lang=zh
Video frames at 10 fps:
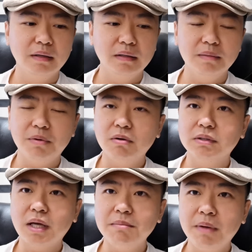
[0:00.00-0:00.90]
你包括
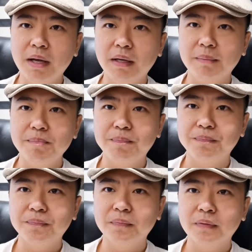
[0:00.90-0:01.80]
丹麦，
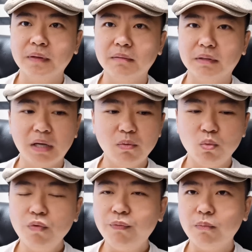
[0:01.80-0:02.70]
是吧？他
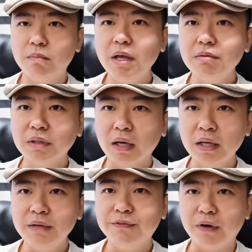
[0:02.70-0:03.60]
无没有能
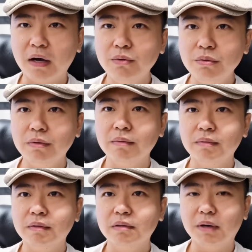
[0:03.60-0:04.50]
力防御，
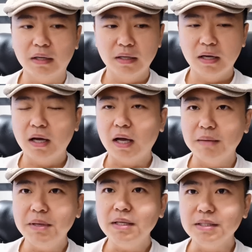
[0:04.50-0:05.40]
对吧？海
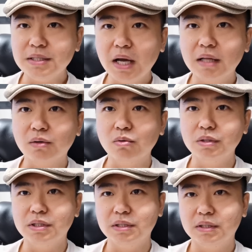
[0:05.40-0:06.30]
面以下的攻击，